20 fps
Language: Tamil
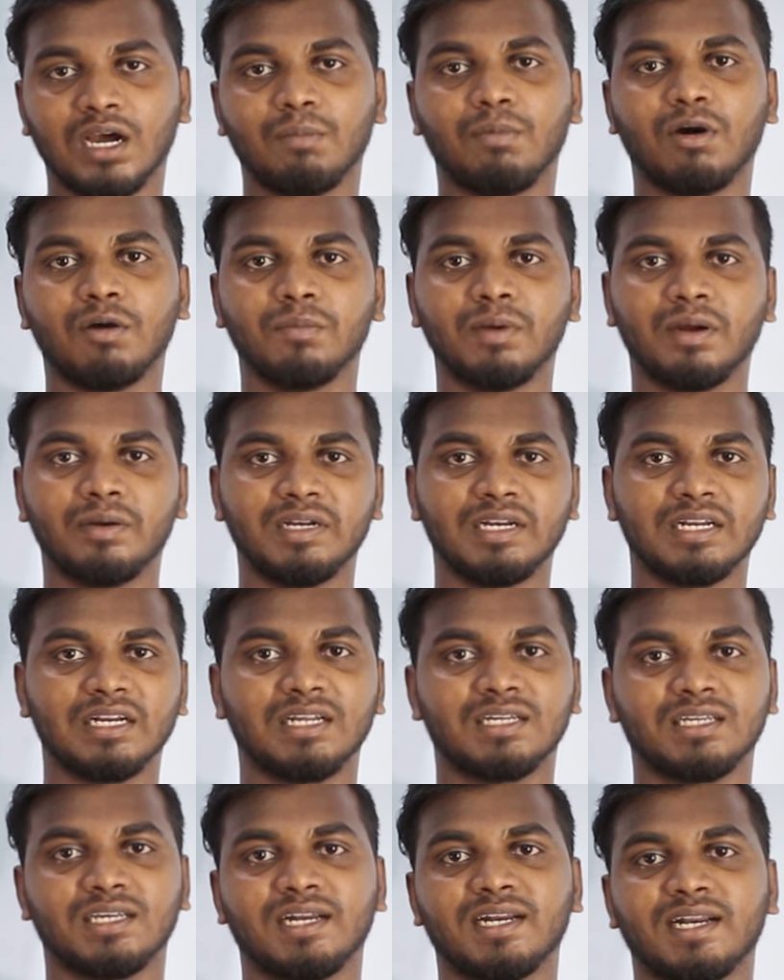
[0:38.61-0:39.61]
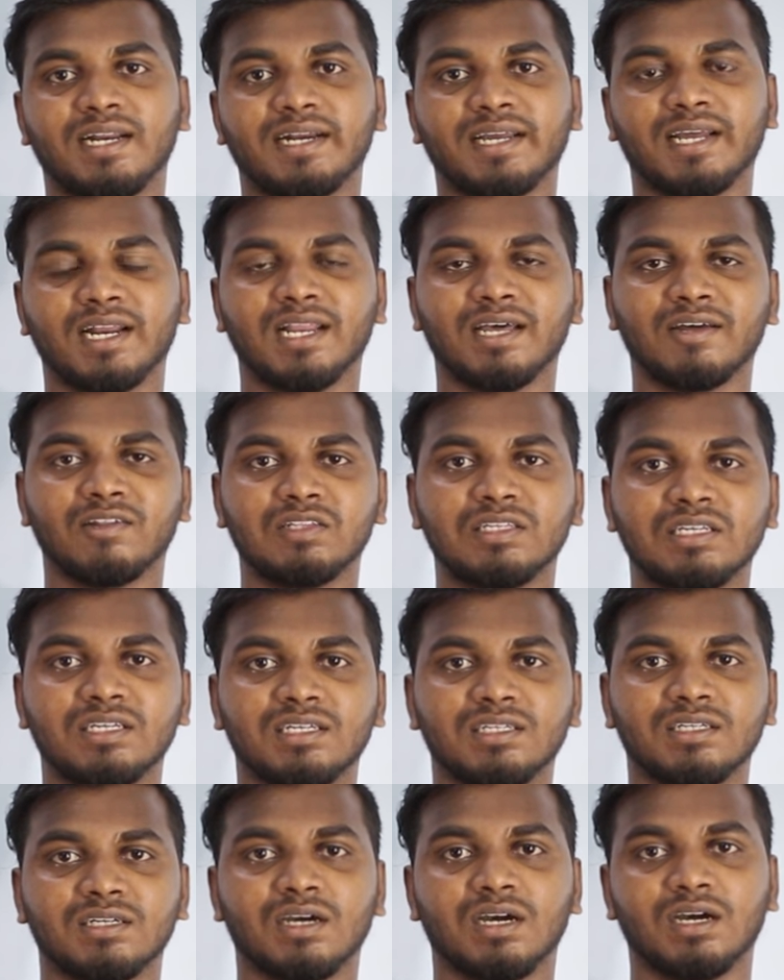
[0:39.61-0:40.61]
பாம்பே அப்படின்ற இடங்களில் வந்து
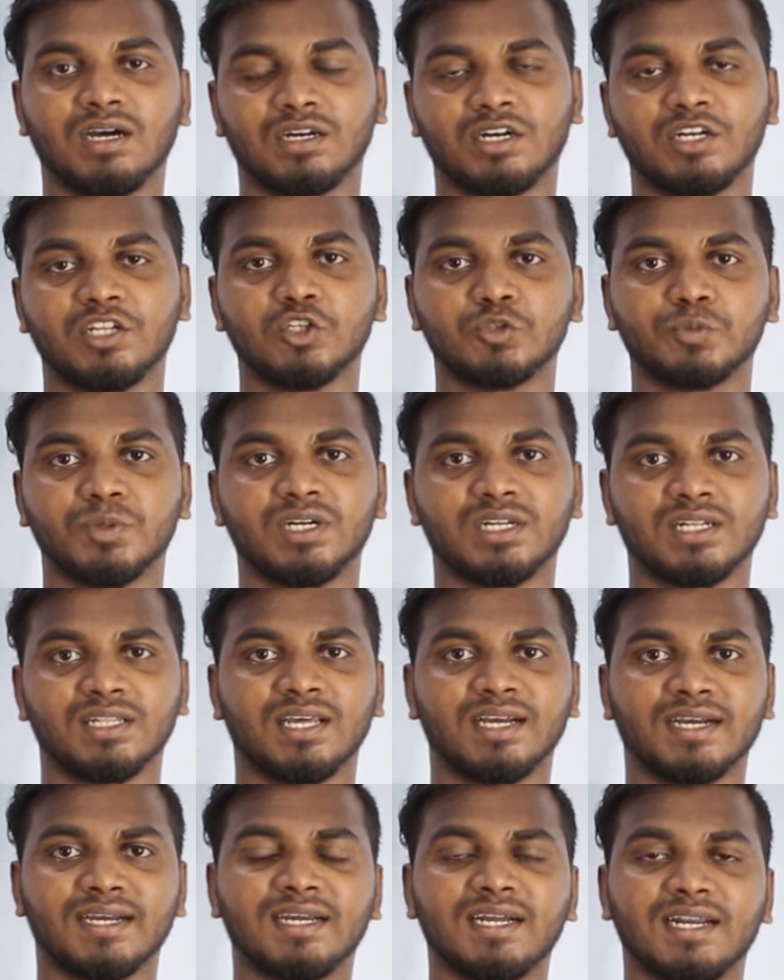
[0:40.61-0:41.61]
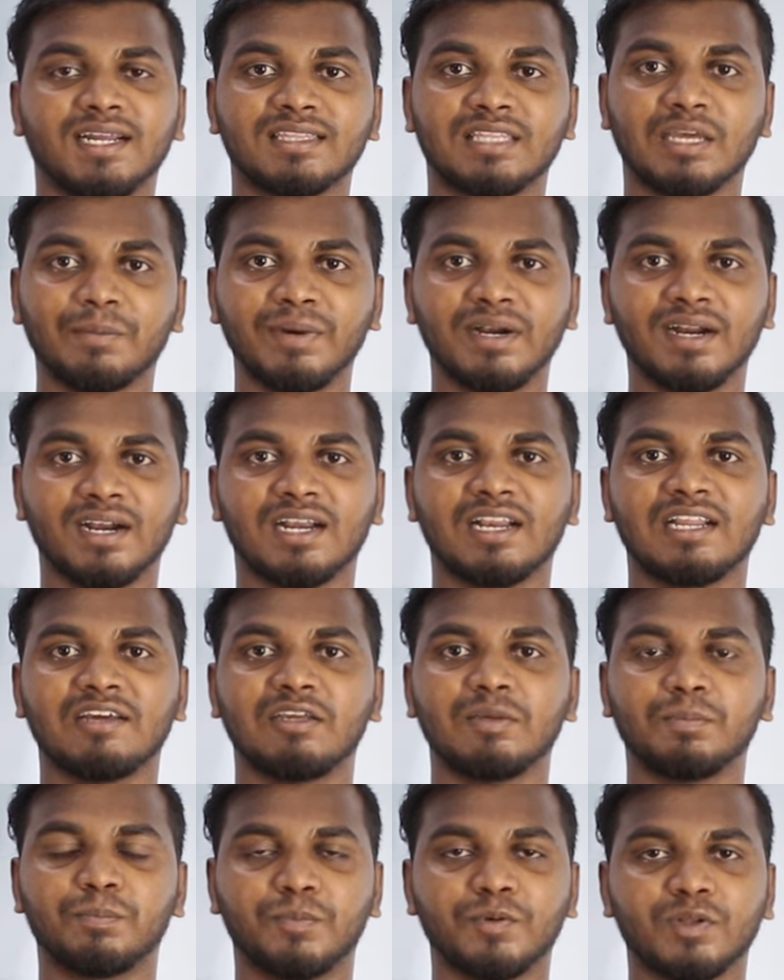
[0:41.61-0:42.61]
ஆல்ரெடி யூஸ் பண்ணிட்டு இருந்தாங்க ஆனால் தமிழ்நாட்டில்
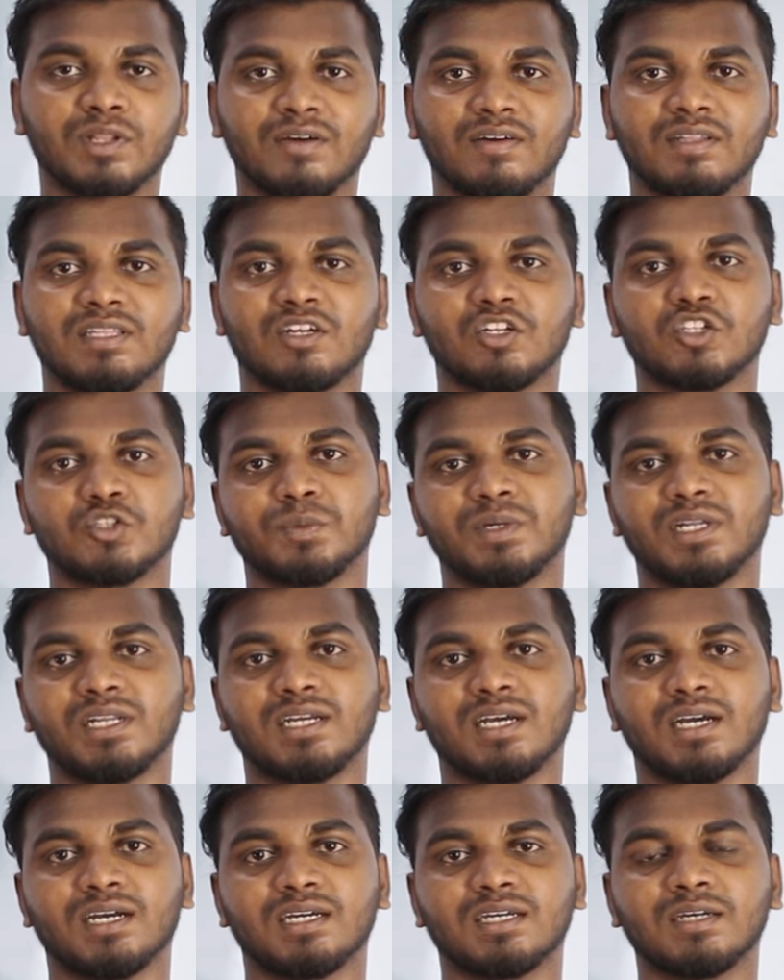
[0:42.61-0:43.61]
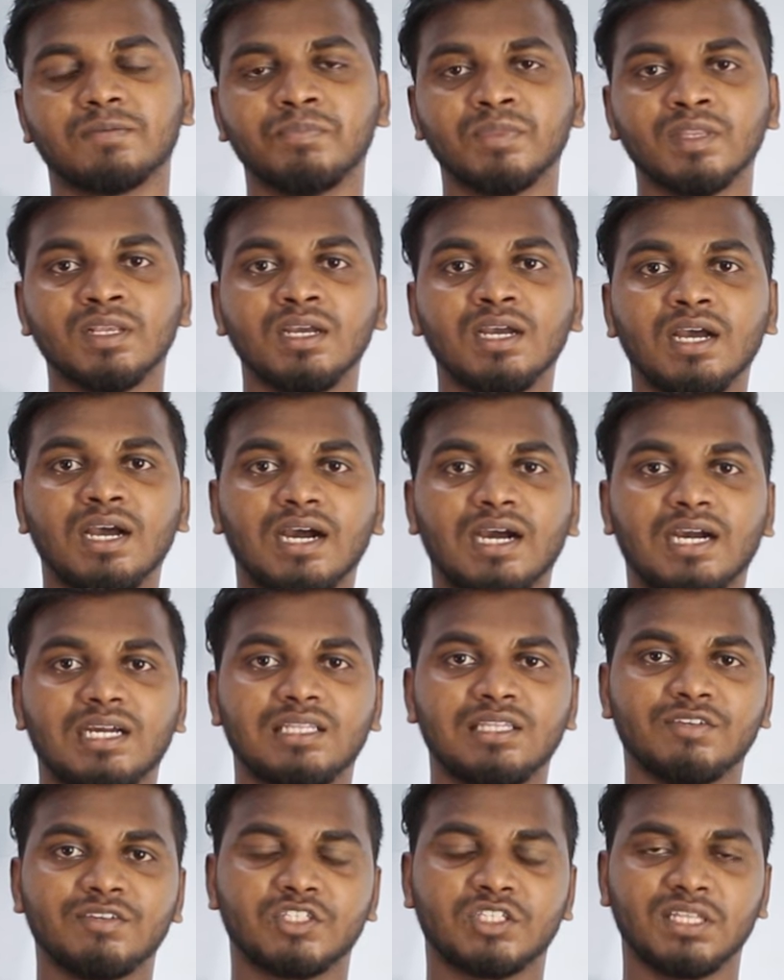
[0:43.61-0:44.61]
இப்போ தான் வந்து அனௌன்ஸ் பண்ணியிருக்காங்க
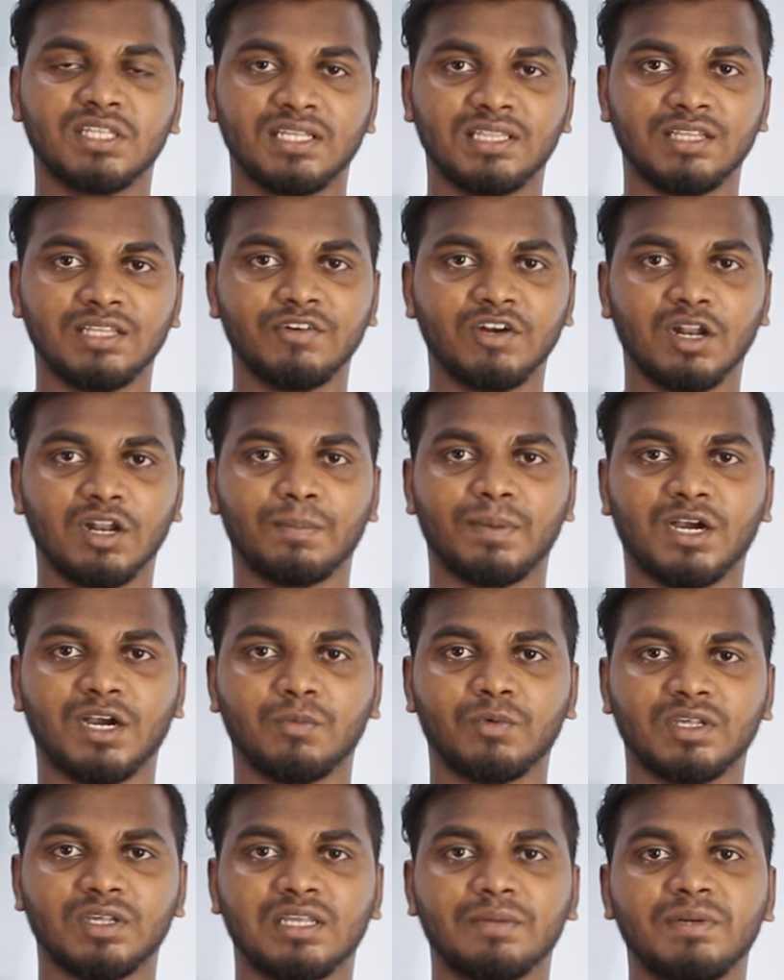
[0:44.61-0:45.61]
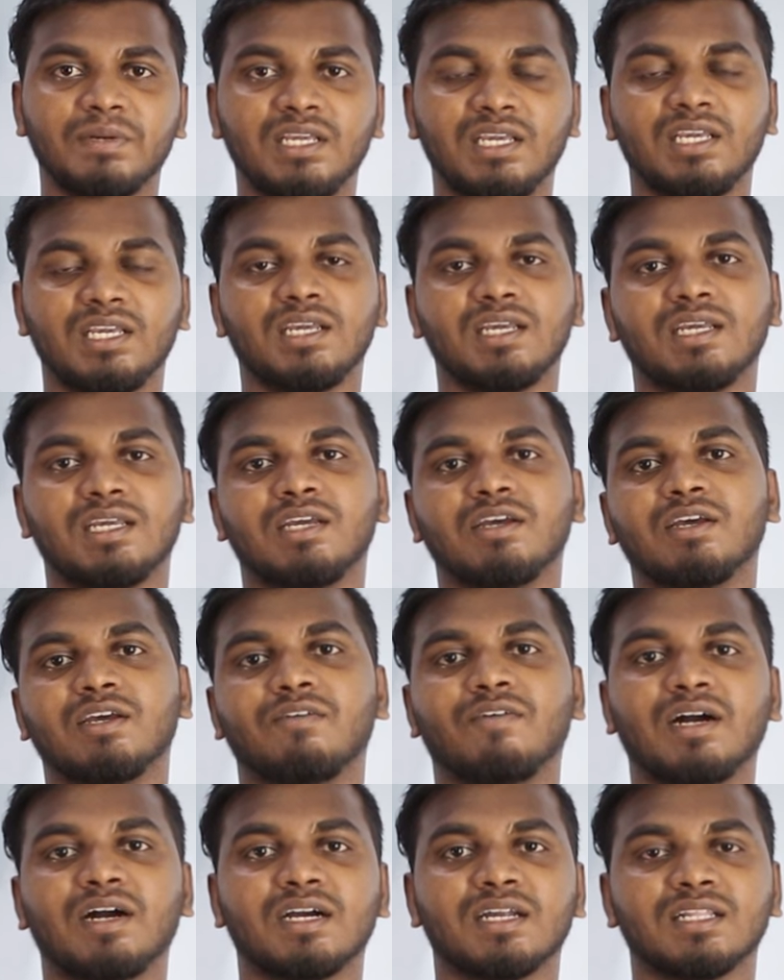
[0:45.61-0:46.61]
இந்த விஷயத்த இந்த வீடியோவில் பார்க்க போகிறோம் இது எப்படி
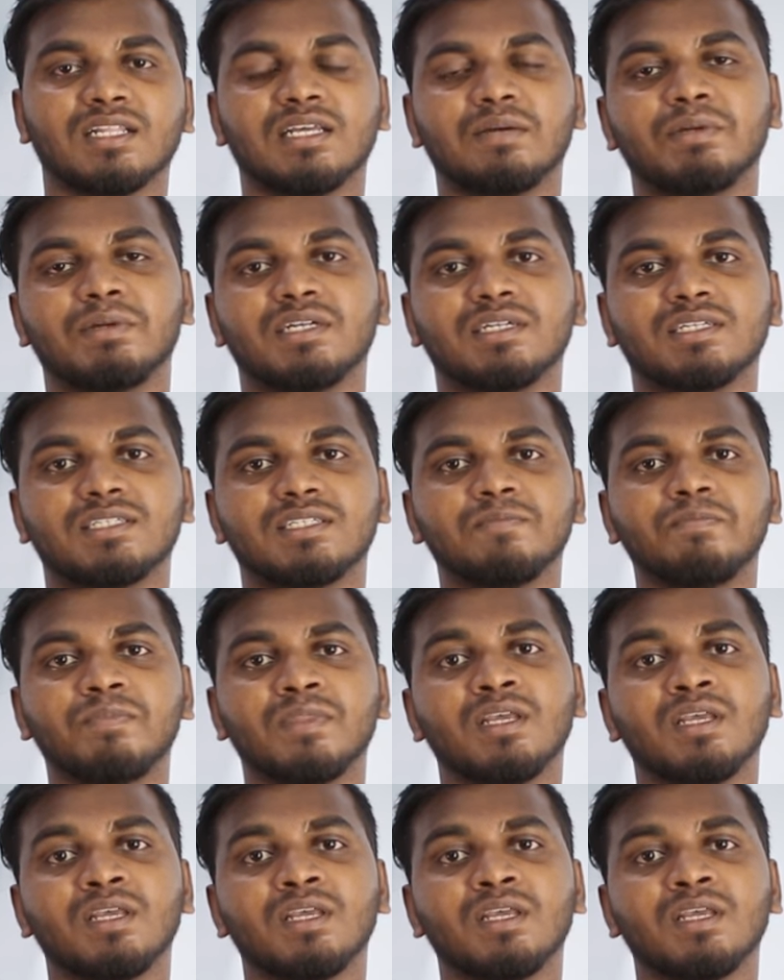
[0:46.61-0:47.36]
வாங்குறது அப்படின்ட்டு